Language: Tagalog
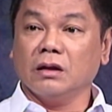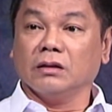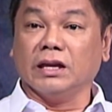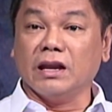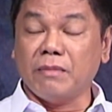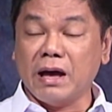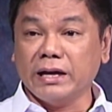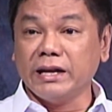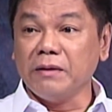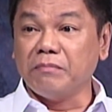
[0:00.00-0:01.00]

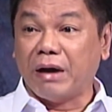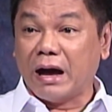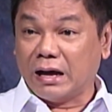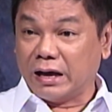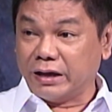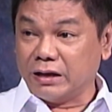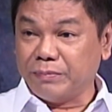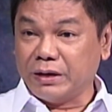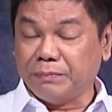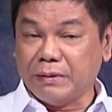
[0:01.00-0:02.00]
tinamaan ang bahay na
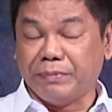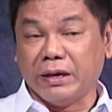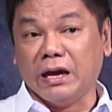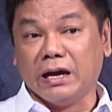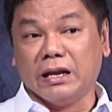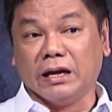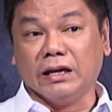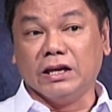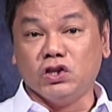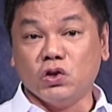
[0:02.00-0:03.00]
pinagpipigingan ng
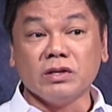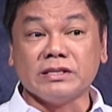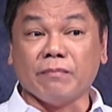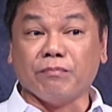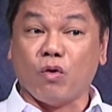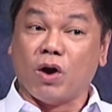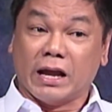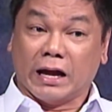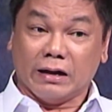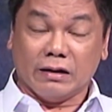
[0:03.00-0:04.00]
inyong sampung
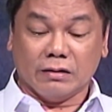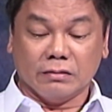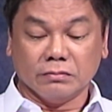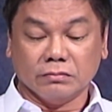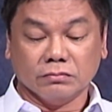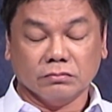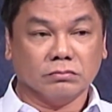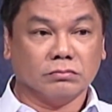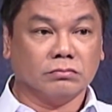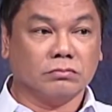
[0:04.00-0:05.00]
anak
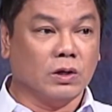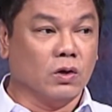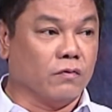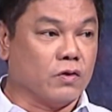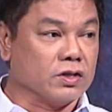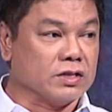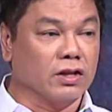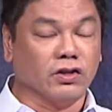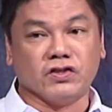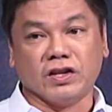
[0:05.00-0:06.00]
and of course,
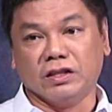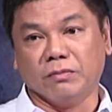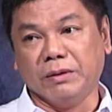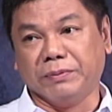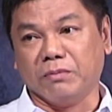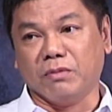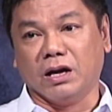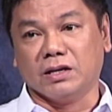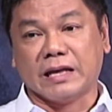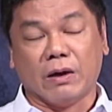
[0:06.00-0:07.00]
understandably, pati
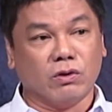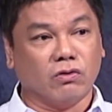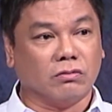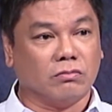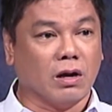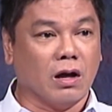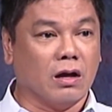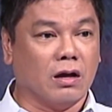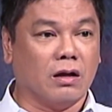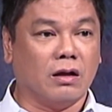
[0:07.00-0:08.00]
mga asawa no, mga
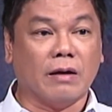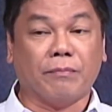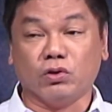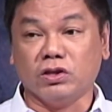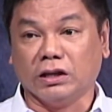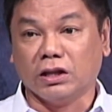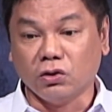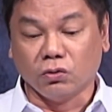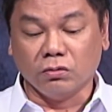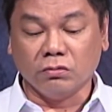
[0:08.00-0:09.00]
apo niya yung
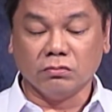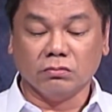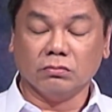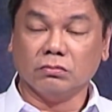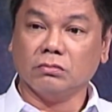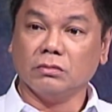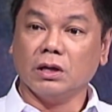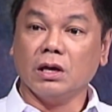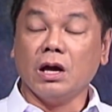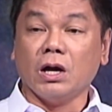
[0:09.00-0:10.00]
nandun,
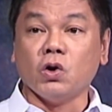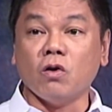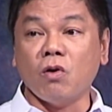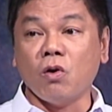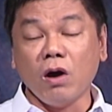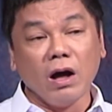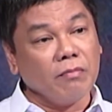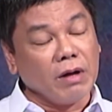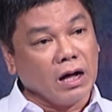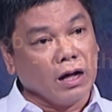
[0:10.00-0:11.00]
gumuho ang
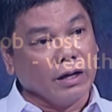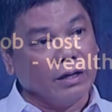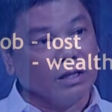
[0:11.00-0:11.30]
bahay,